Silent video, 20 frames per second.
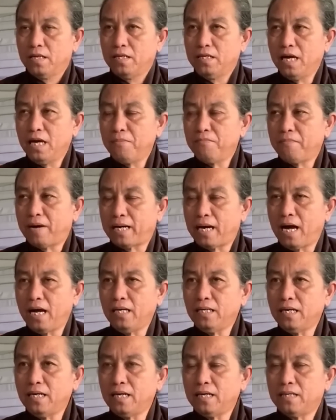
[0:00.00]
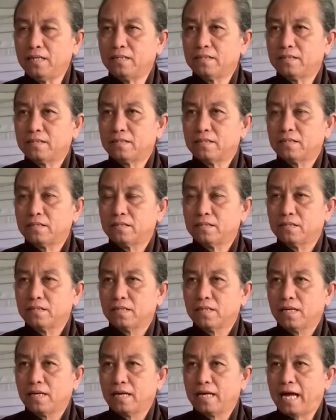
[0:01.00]
nhưng mà đến á,
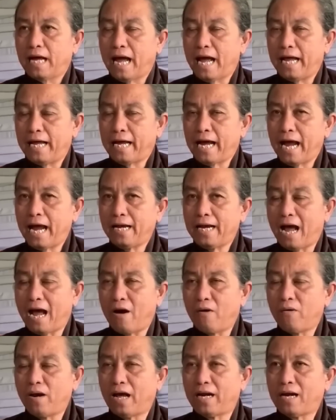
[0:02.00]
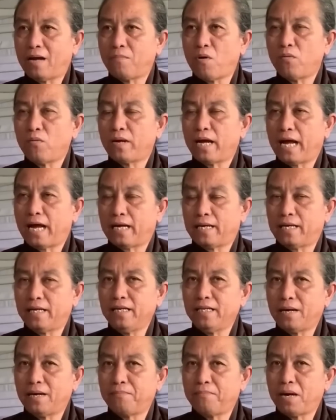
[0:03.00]
ngày khai đạo là năm
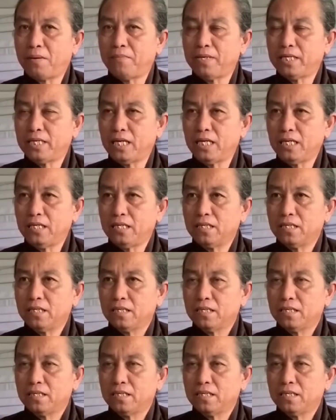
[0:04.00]
1939